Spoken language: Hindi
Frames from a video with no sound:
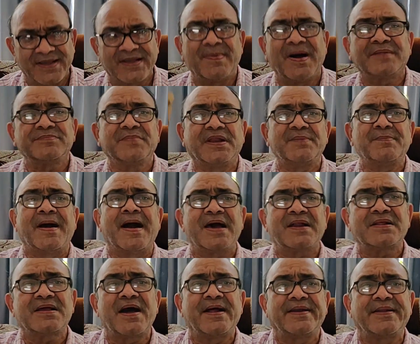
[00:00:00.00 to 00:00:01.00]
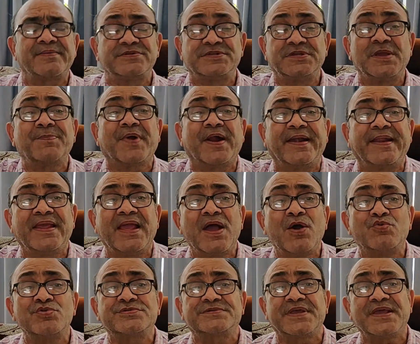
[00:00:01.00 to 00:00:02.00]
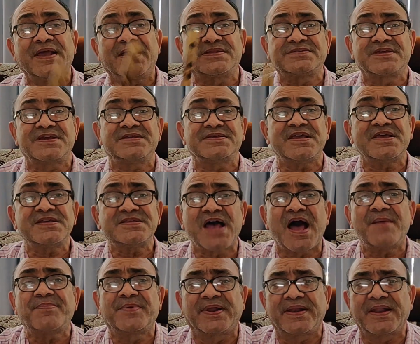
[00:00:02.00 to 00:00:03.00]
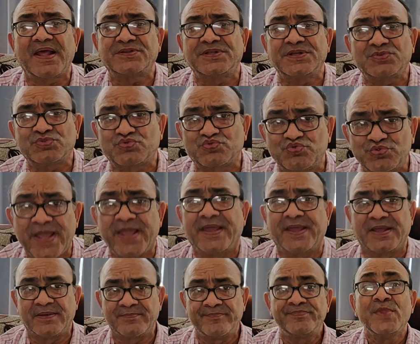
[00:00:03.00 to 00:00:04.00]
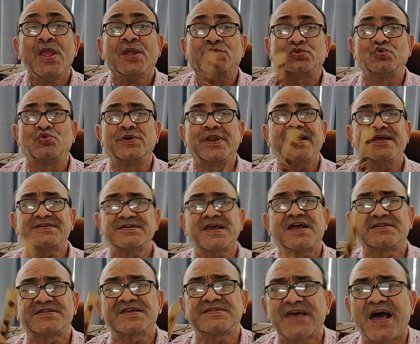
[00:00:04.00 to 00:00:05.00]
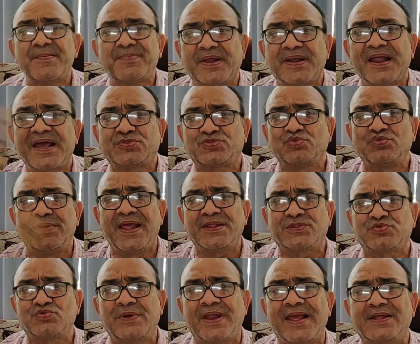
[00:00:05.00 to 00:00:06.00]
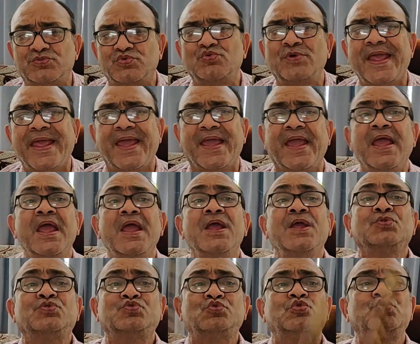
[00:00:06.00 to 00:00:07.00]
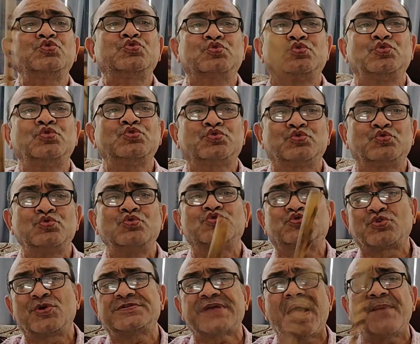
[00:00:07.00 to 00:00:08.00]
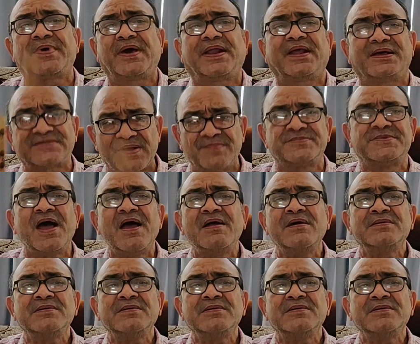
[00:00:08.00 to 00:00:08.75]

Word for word: बाहर जीप खड़ी है उसको अच्छे से साफ करना है तूने अच्छे से साफ करना है तूने तूने तूने तू तू उसको साफ करेगा